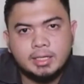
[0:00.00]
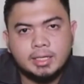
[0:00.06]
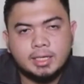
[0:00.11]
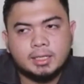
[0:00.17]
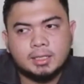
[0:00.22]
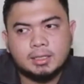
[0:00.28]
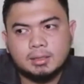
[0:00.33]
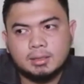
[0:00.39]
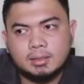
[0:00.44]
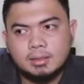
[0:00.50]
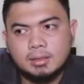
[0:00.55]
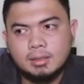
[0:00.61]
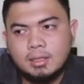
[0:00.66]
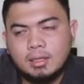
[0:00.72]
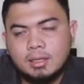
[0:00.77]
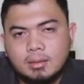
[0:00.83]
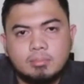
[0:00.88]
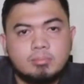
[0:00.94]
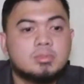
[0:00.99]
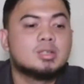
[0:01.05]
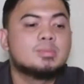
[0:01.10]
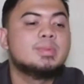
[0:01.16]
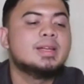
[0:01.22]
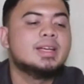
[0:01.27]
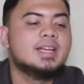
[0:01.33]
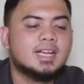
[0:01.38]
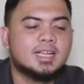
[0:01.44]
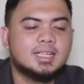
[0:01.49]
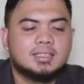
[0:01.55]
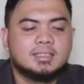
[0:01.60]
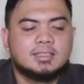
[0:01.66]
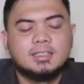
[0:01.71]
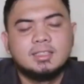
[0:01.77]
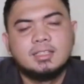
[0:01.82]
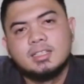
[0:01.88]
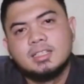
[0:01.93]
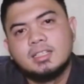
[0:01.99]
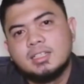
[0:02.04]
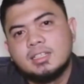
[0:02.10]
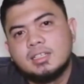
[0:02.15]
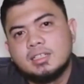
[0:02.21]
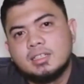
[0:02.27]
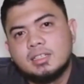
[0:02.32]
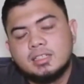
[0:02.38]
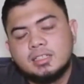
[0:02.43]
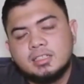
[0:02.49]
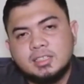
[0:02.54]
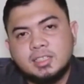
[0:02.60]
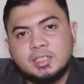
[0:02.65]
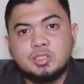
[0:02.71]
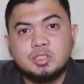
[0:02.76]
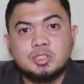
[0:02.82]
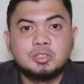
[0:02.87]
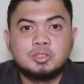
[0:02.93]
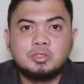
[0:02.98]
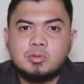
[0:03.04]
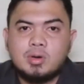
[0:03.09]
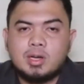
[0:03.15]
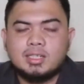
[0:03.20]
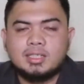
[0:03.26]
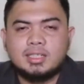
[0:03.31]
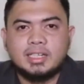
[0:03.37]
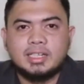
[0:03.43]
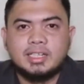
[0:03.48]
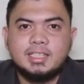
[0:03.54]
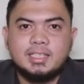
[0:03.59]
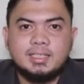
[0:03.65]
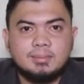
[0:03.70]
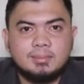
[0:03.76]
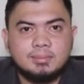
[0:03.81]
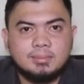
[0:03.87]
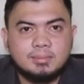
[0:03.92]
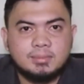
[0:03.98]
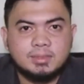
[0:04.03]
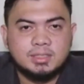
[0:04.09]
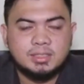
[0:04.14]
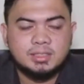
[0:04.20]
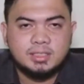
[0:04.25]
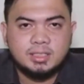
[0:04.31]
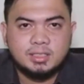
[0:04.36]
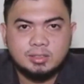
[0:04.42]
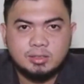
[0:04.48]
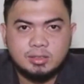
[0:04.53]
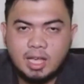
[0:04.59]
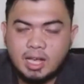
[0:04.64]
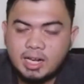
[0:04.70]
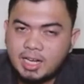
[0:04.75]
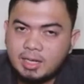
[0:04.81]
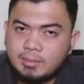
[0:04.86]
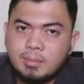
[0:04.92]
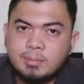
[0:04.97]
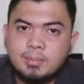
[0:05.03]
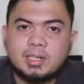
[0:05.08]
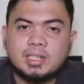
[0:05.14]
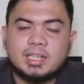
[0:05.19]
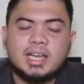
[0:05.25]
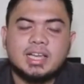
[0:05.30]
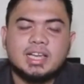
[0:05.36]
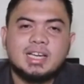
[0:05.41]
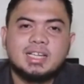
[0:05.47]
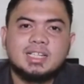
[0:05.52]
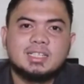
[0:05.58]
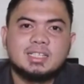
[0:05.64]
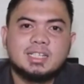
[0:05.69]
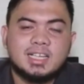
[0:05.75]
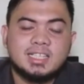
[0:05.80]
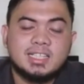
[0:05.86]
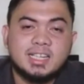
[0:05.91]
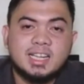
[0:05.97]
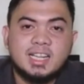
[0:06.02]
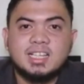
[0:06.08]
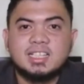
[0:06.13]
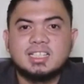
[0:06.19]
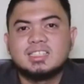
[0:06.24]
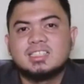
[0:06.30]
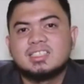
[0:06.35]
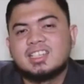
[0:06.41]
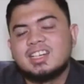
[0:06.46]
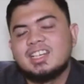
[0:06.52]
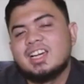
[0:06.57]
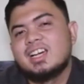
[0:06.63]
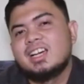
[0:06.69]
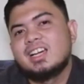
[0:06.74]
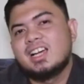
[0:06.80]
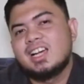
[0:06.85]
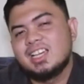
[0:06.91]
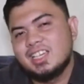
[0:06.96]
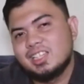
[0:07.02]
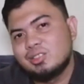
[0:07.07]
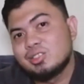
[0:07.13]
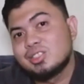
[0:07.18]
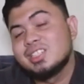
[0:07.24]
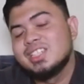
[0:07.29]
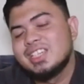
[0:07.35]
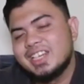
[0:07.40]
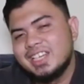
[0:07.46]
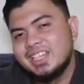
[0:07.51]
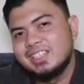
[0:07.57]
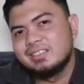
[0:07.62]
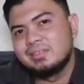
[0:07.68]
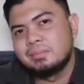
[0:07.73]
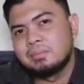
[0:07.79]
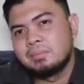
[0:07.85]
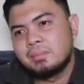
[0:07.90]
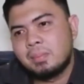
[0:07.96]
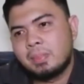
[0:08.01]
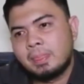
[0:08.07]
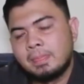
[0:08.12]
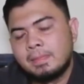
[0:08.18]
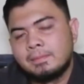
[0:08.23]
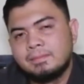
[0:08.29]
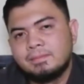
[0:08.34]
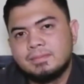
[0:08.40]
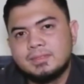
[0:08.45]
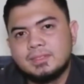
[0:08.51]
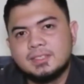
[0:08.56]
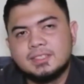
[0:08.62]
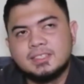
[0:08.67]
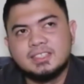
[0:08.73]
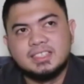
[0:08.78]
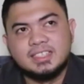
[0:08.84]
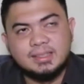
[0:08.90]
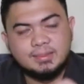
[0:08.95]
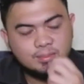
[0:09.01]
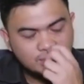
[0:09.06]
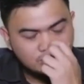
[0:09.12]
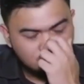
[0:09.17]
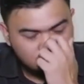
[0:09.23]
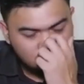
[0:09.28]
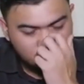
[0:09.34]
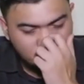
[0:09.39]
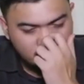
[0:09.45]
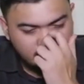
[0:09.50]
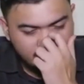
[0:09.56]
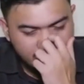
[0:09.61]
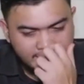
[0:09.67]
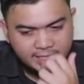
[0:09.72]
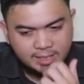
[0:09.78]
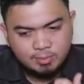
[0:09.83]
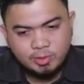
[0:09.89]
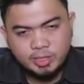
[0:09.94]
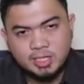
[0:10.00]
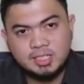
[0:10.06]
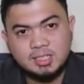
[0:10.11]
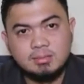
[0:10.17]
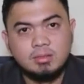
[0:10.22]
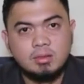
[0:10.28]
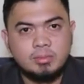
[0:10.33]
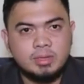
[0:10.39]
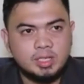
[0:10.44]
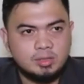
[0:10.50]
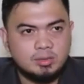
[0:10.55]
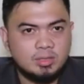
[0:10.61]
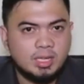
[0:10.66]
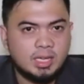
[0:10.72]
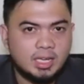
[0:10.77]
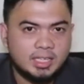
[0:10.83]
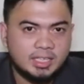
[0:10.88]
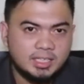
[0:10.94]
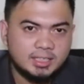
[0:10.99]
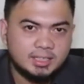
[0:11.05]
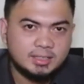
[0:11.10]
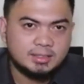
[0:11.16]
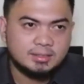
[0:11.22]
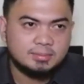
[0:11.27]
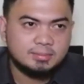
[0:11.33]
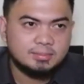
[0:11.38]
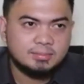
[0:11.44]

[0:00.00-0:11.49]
yang berbeda yang justru warna ini akan memperkaya kazanah kriya itu sendiri. Jadi budaya yang mungkin sebelumnya sudah ada